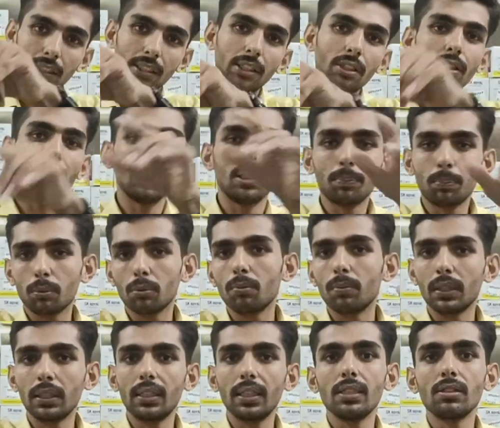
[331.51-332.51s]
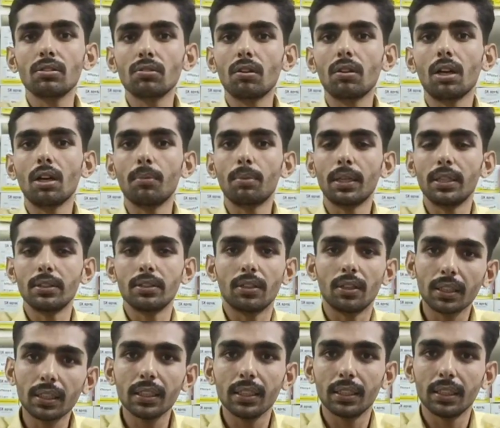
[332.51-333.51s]
ఈరోజు ఇప్పుడు మనం తెలుసుకుంటాం ఫ్రెండ్స్
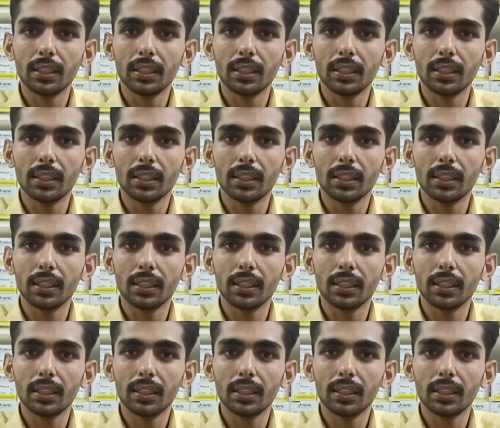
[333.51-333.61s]
ఓకే